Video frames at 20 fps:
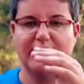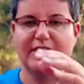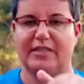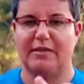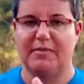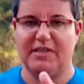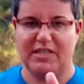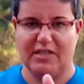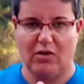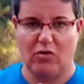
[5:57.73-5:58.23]
este
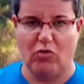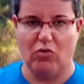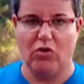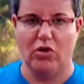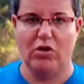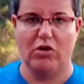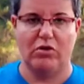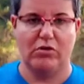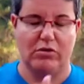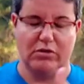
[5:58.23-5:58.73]
mes de
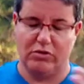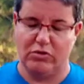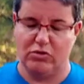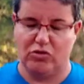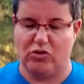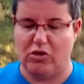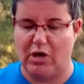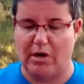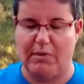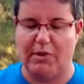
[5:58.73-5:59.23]
julio, yo
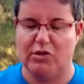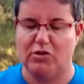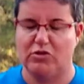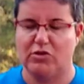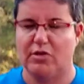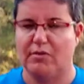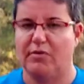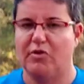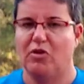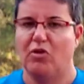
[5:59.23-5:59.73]
estoy grabando
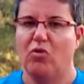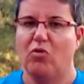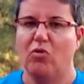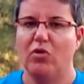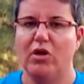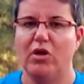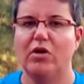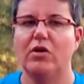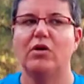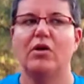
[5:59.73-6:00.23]
este vídeo en
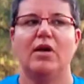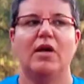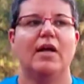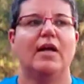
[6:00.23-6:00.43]
julio,